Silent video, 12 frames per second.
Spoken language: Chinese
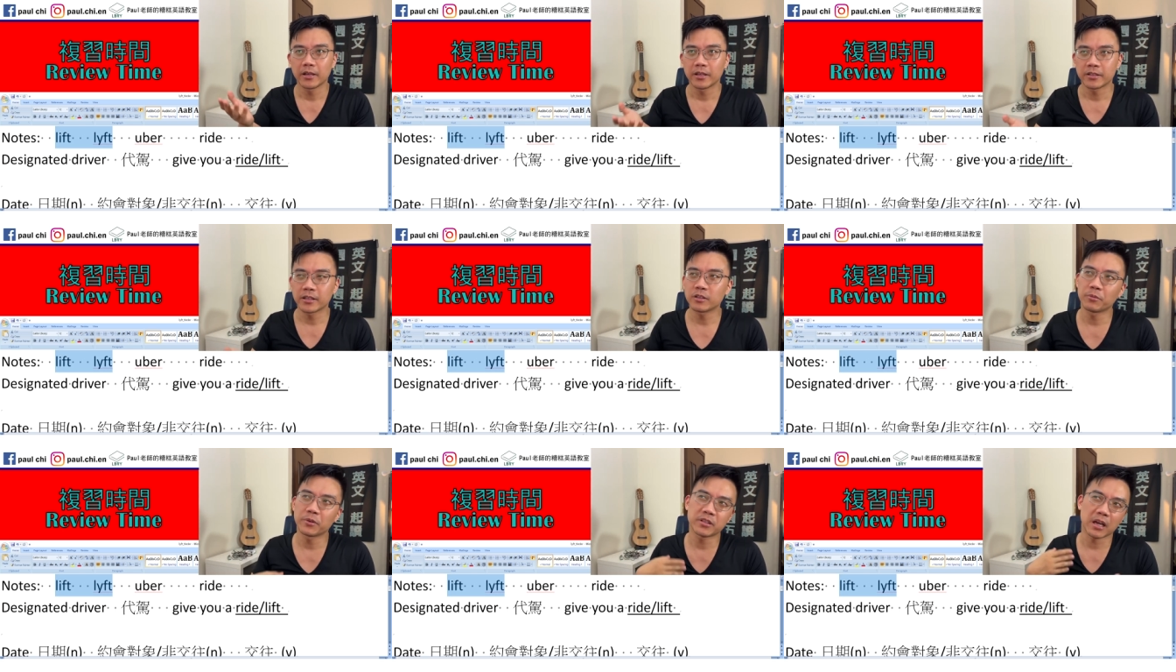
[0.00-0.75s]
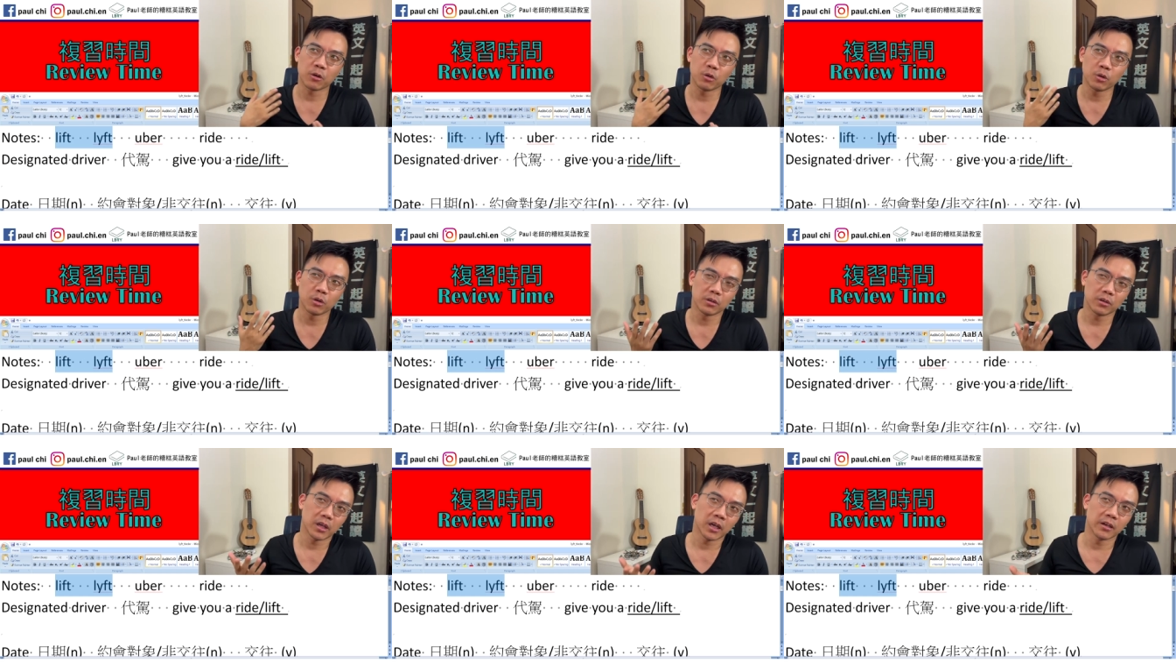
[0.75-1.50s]
甚至我们讲
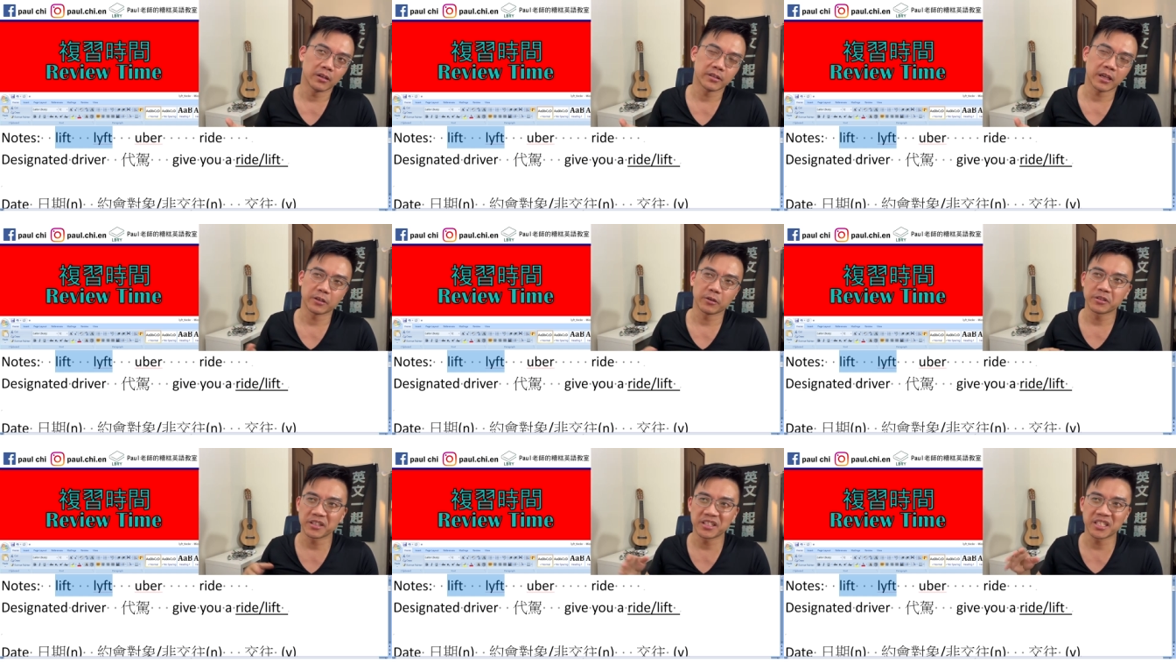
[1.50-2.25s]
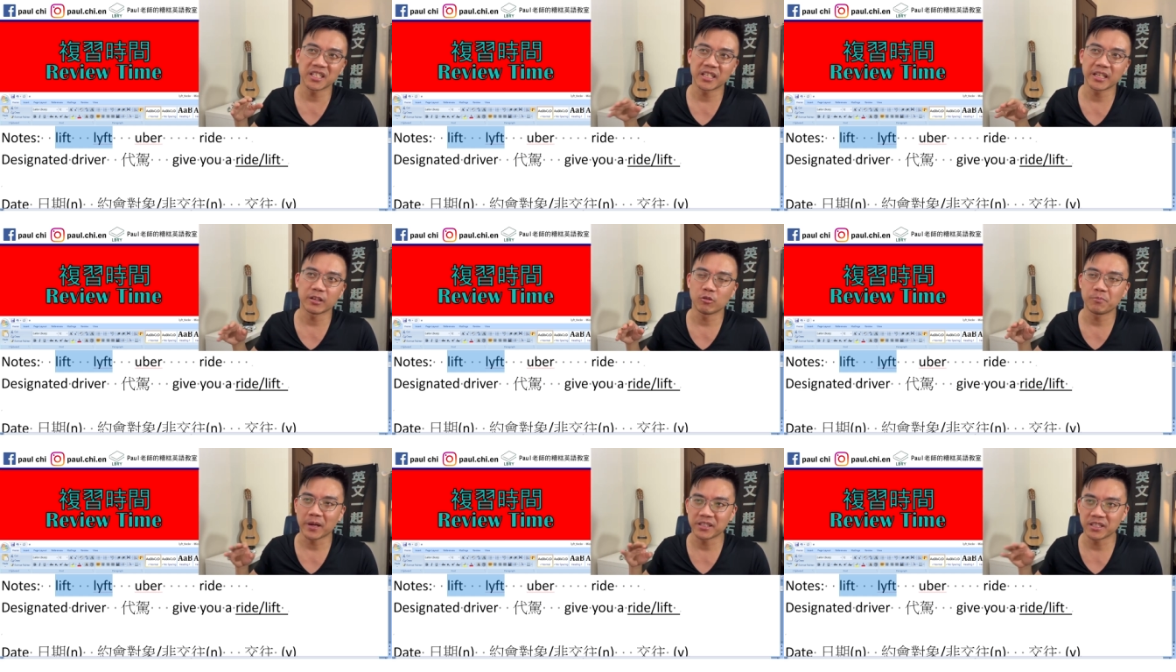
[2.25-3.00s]
过，呃，像有一些禁令，我
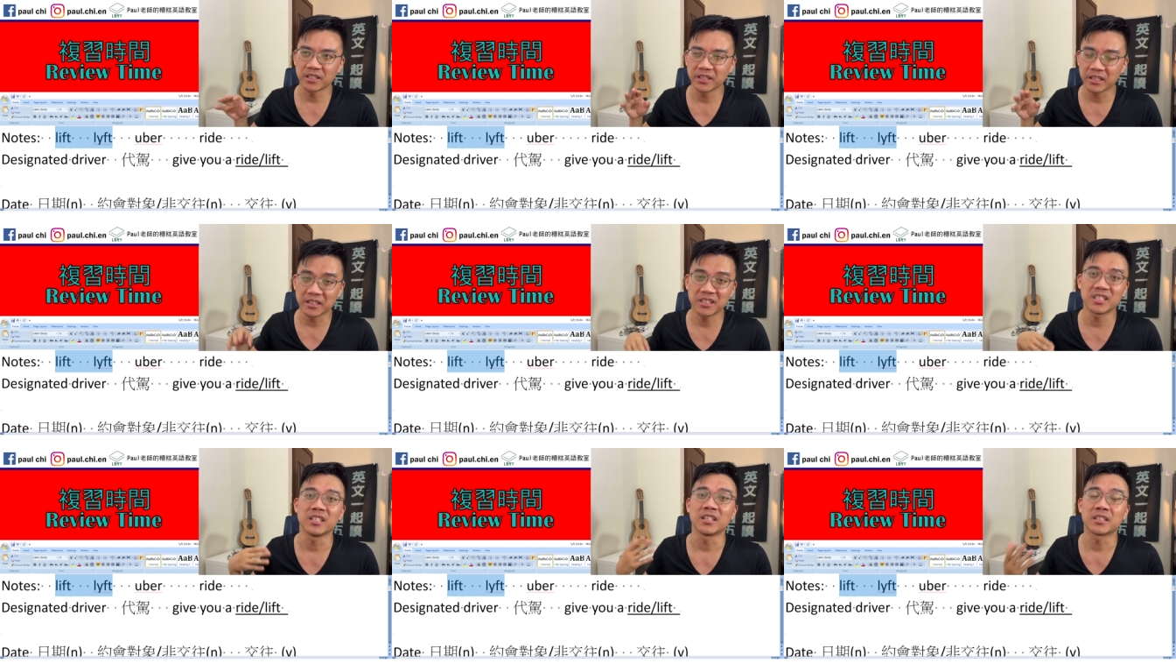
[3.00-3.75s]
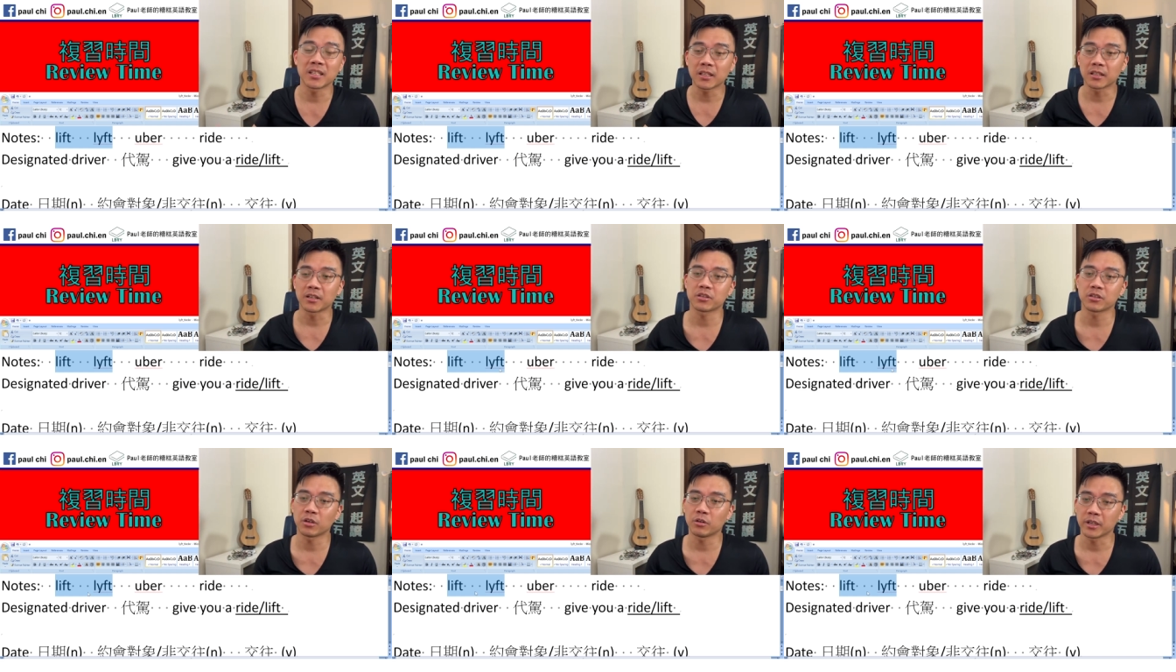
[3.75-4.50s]
们把禁令给解禁了的
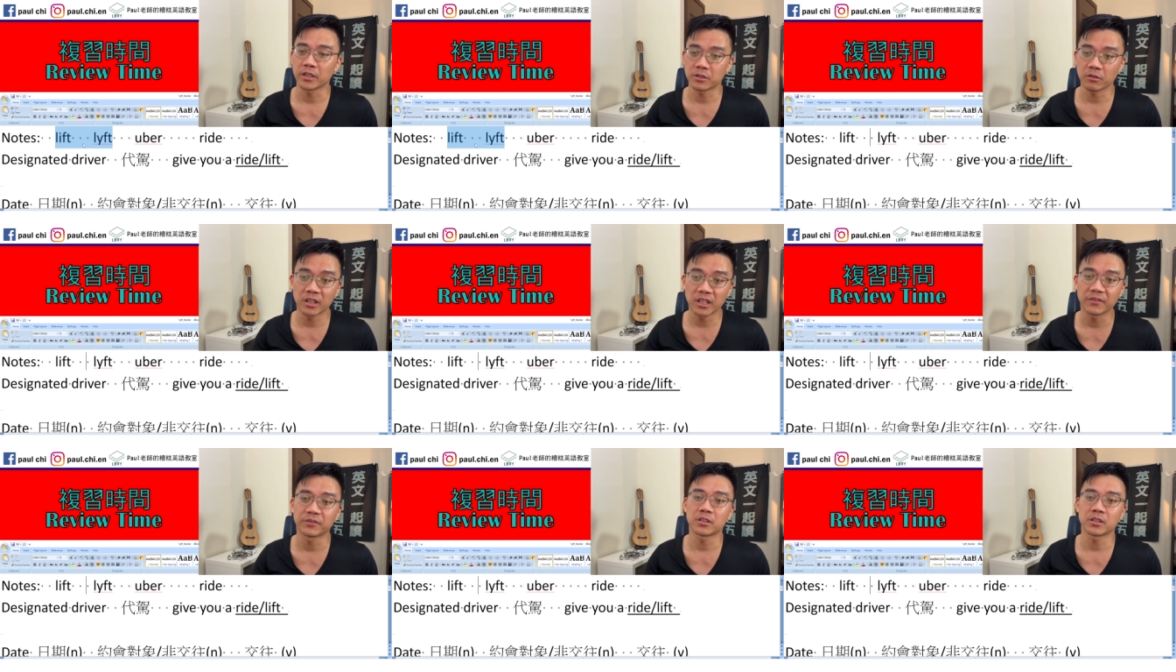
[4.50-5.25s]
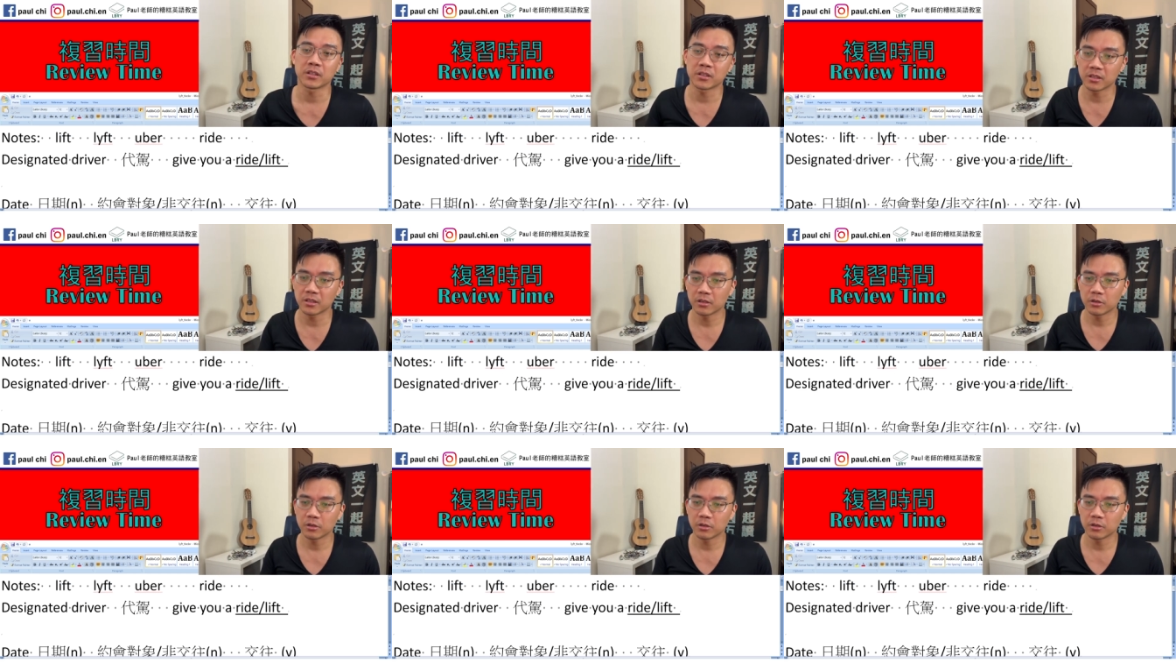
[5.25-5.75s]
时候，也是用 lift 这个字。